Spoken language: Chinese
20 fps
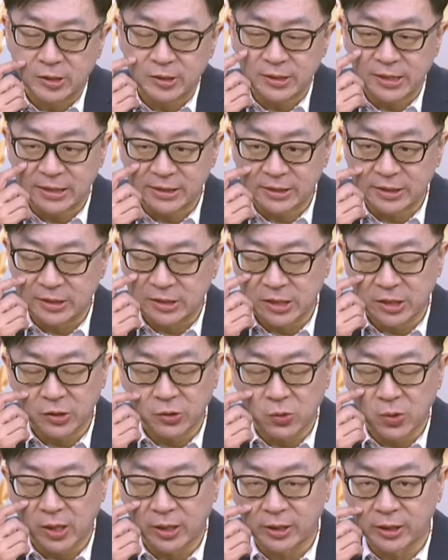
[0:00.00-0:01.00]
人家几
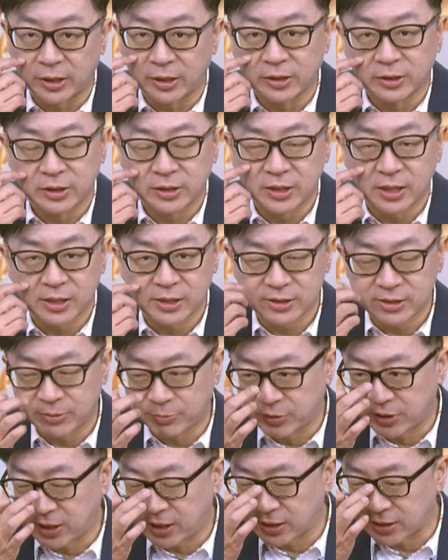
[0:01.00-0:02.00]
千块呢，人家
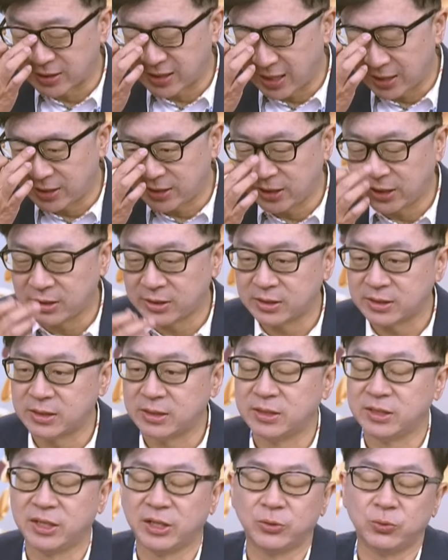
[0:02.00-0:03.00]
什么两三千、
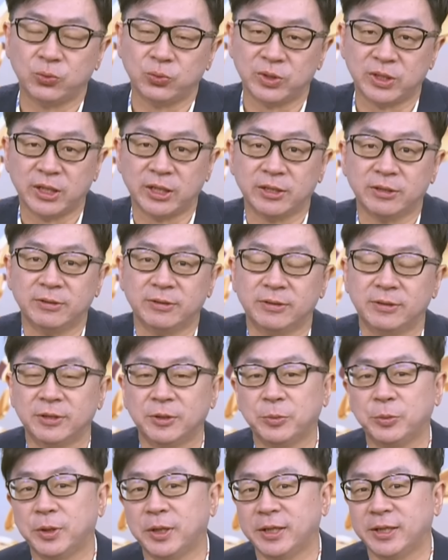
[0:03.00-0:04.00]
四千、五千，
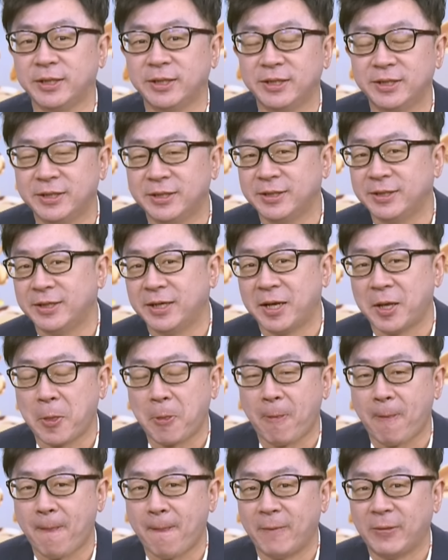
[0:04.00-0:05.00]
对不对？
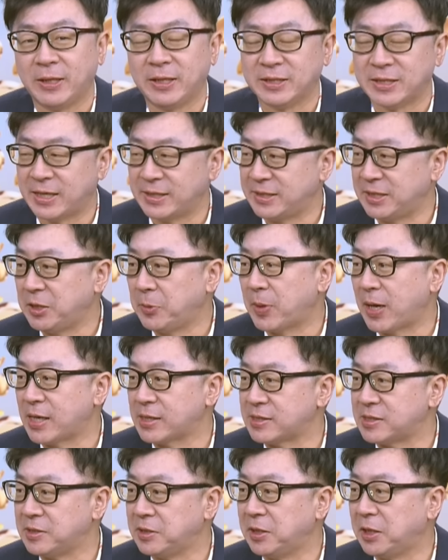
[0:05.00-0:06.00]
你才七
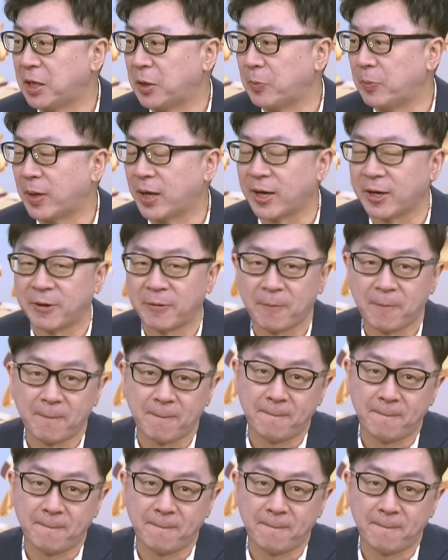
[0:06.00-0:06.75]
八十一两百。